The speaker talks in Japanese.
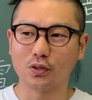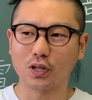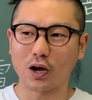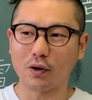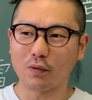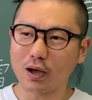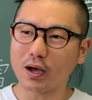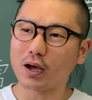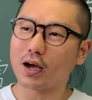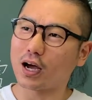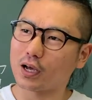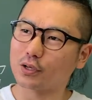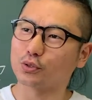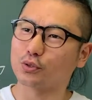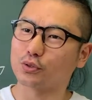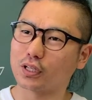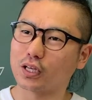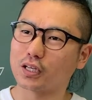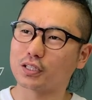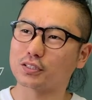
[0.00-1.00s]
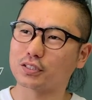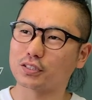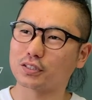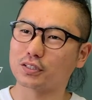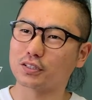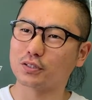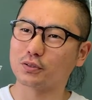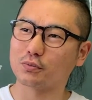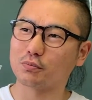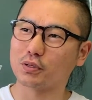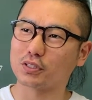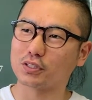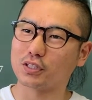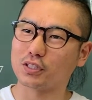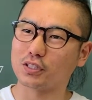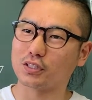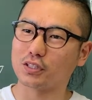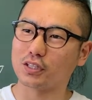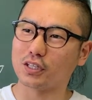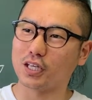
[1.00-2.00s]
泡がそんな別
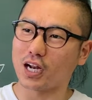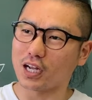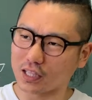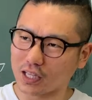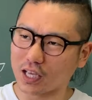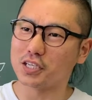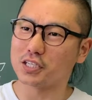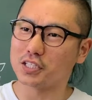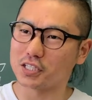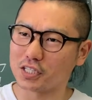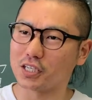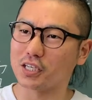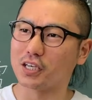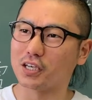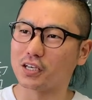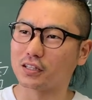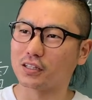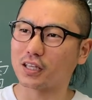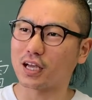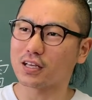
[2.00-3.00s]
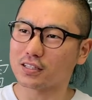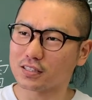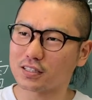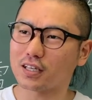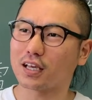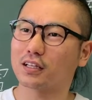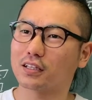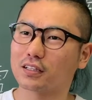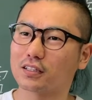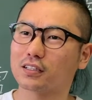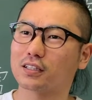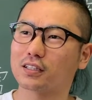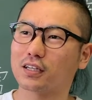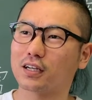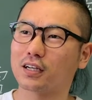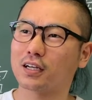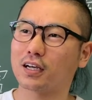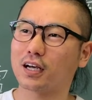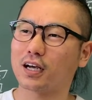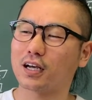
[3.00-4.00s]
にいらないし炭
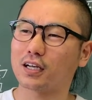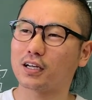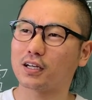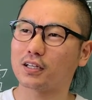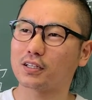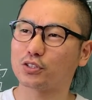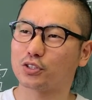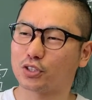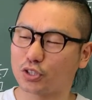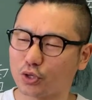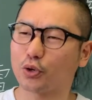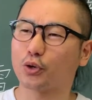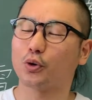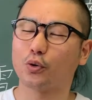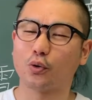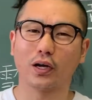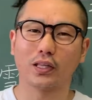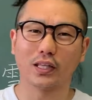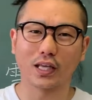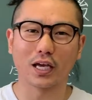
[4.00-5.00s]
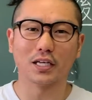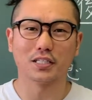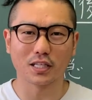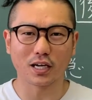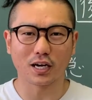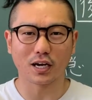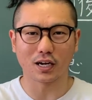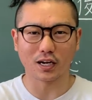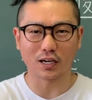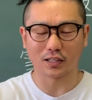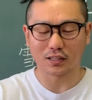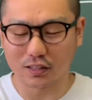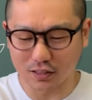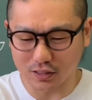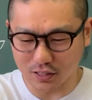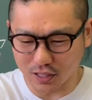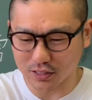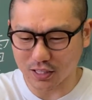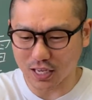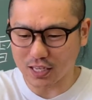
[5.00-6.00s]
酸が強い方が大事だから、
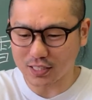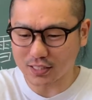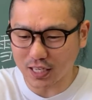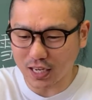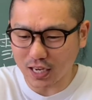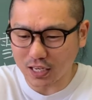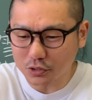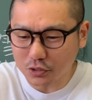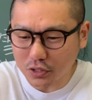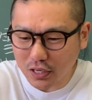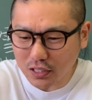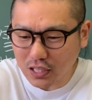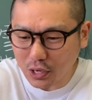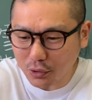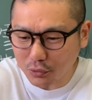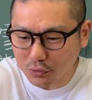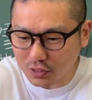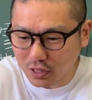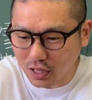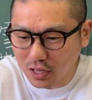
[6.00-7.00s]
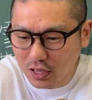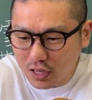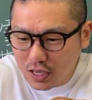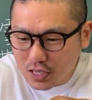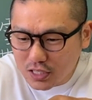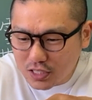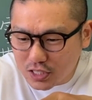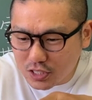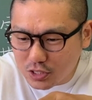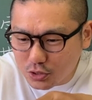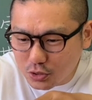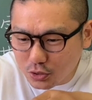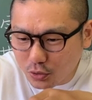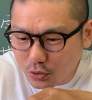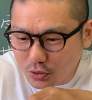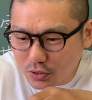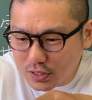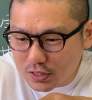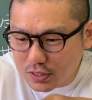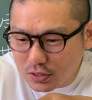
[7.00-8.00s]
ね、炭酸が抜けないようにね慎重に
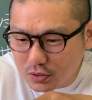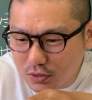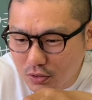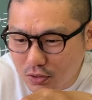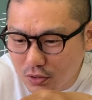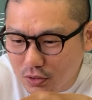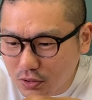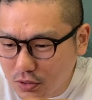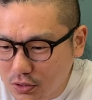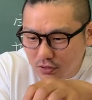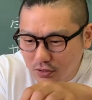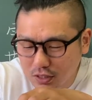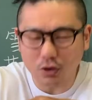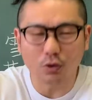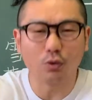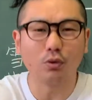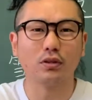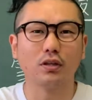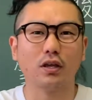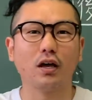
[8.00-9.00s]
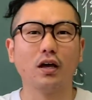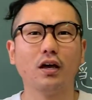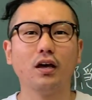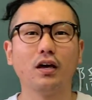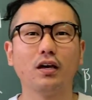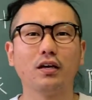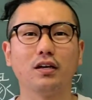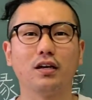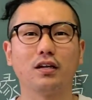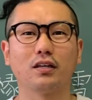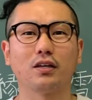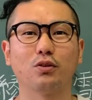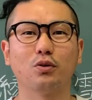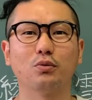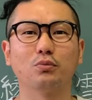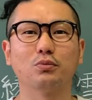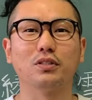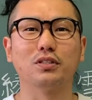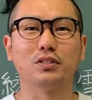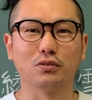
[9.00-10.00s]
こうやってそうってこうやって入れて飲
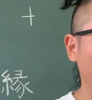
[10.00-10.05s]
むんですよね